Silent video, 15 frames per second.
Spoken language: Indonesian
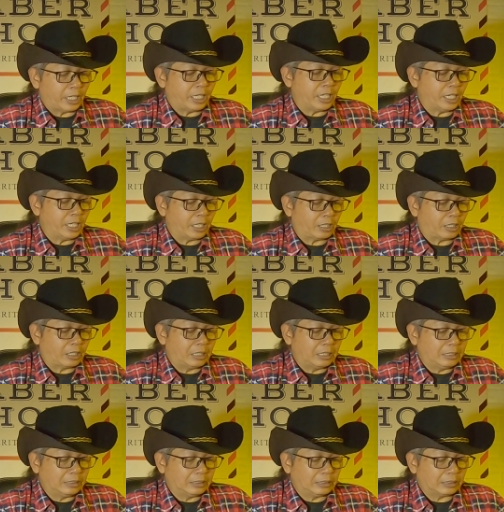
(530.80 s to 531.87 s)
Jadi
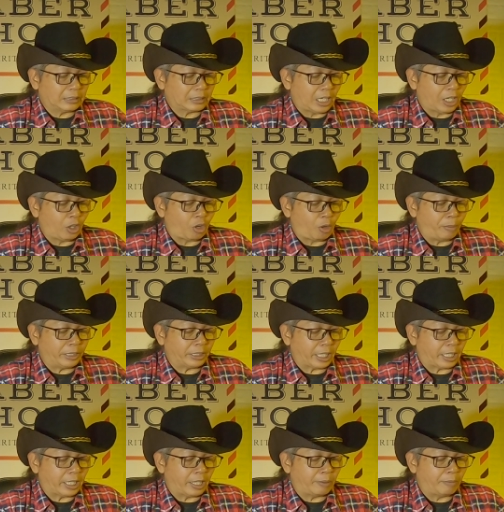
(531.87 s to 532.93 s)
kalau
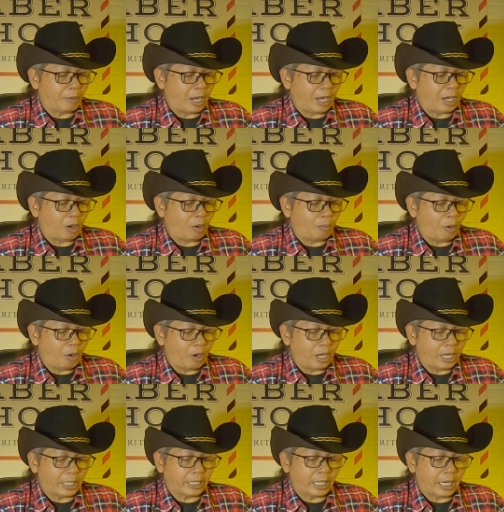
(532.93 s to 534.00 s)
komentar dari Bang
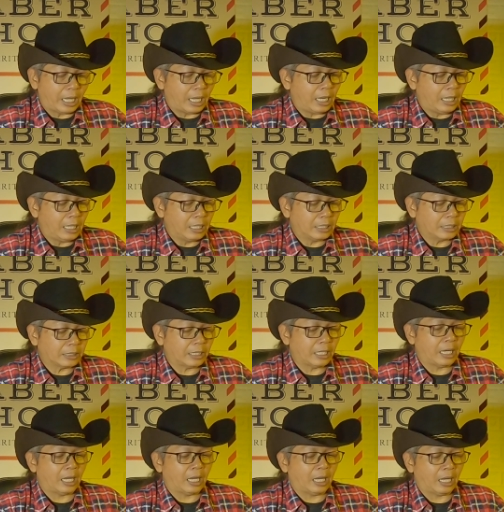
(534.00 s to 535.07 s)
Koboy adalah
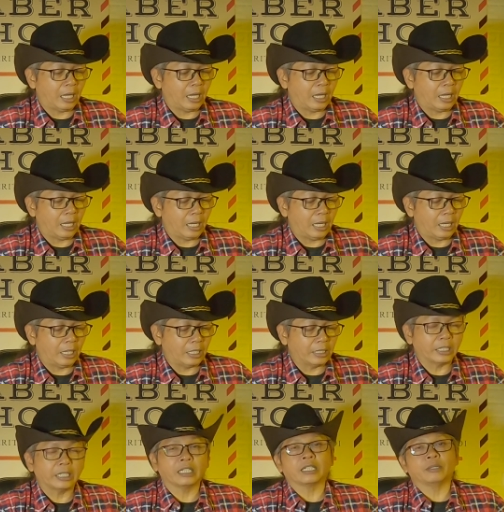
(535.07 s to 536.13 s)
Ya
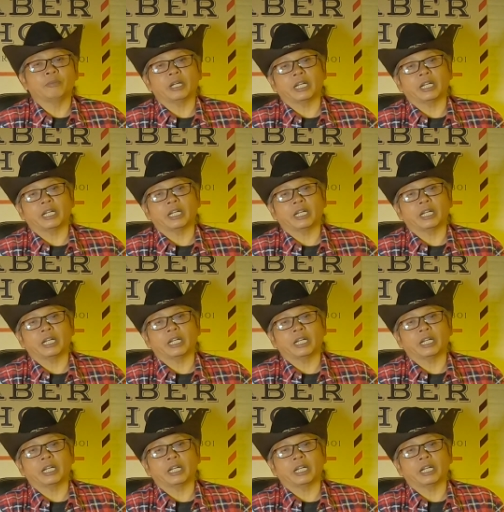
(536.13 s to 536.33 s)
ini